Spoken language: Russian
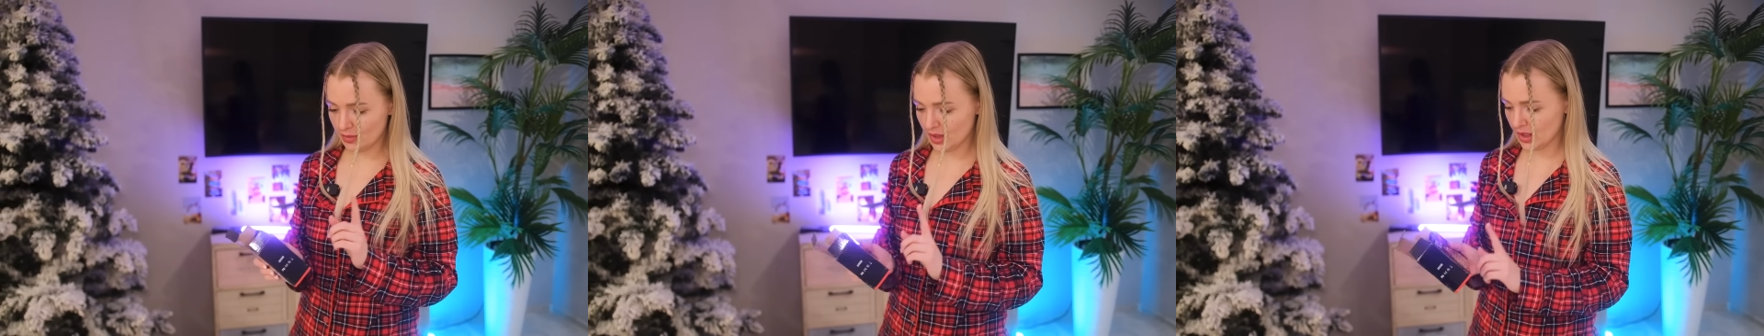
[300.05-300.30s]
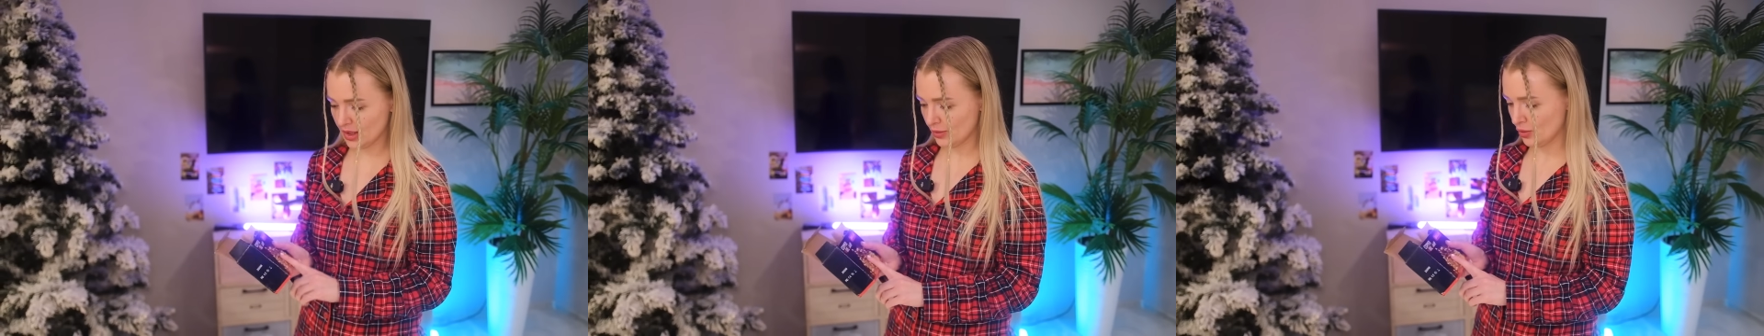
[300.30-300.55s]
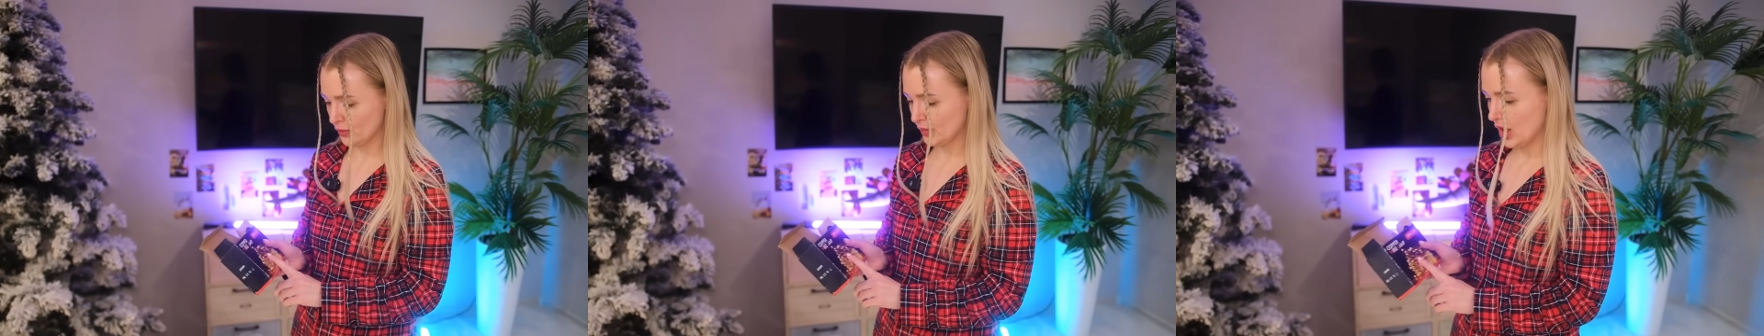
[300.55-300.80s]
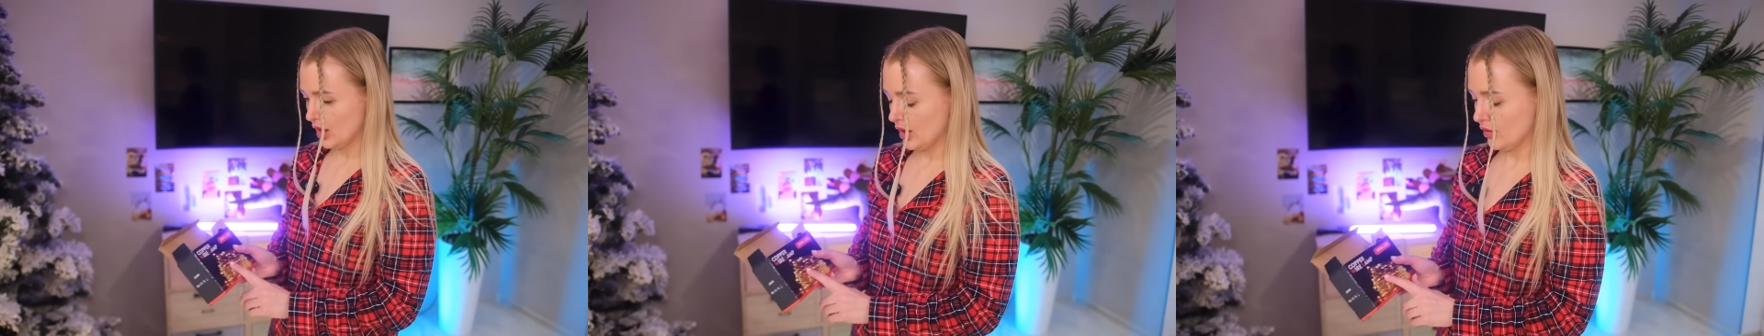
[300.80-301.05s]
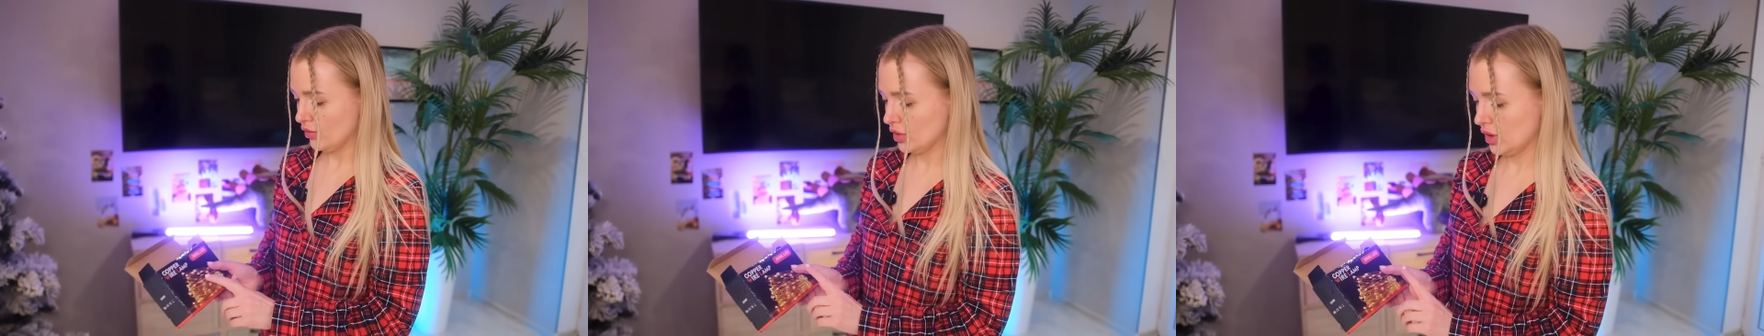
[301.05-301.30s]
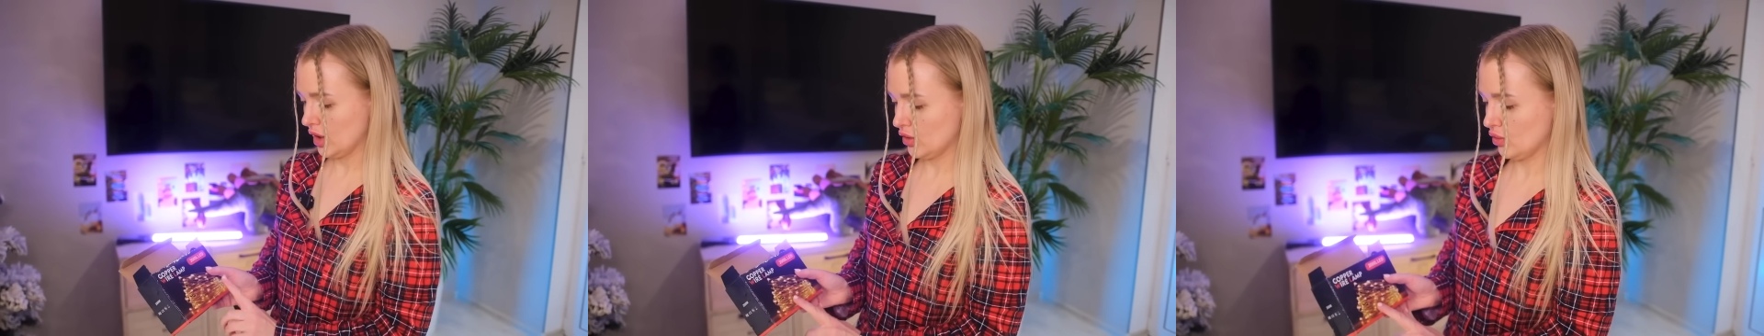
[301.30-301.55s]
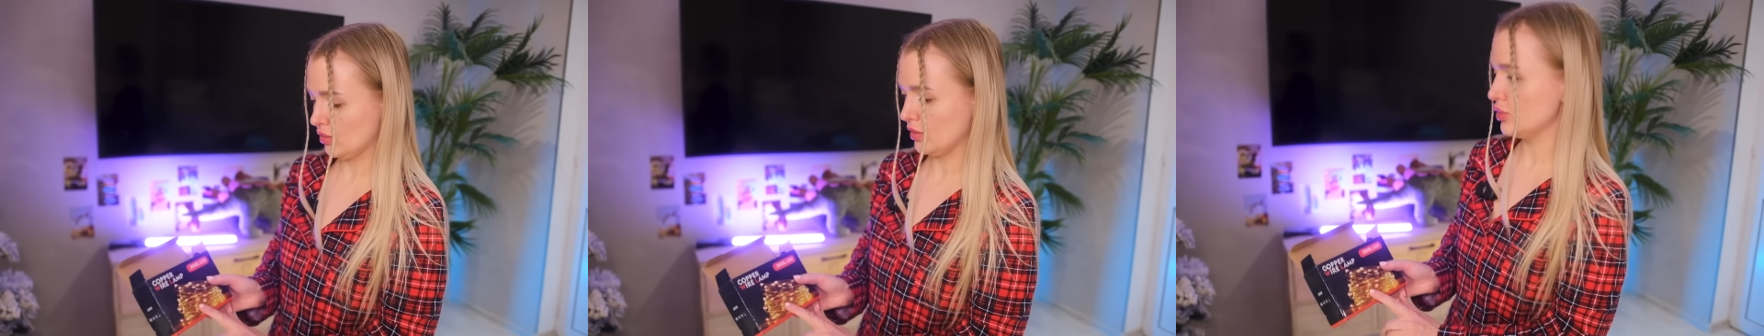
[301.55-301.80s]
поэтому вот эту мы